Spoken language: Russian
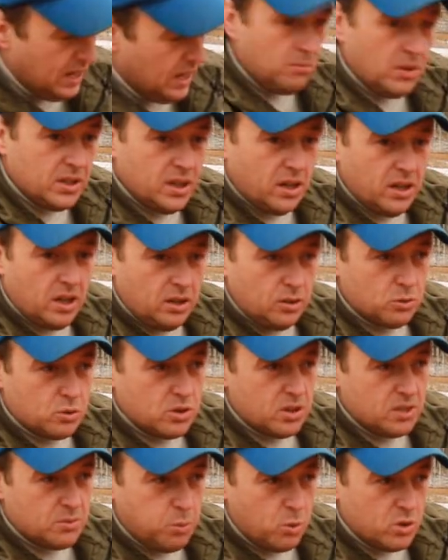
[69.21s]
Материал
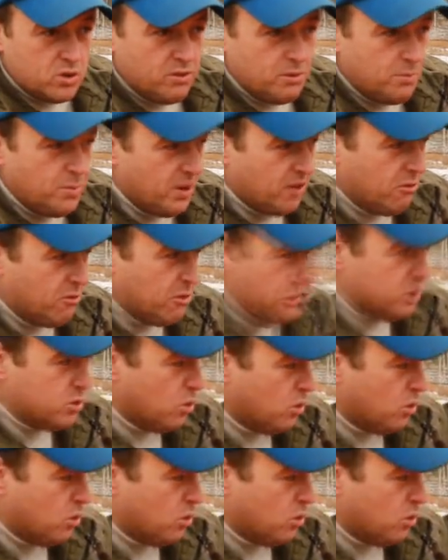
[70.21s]
нужно использовать первого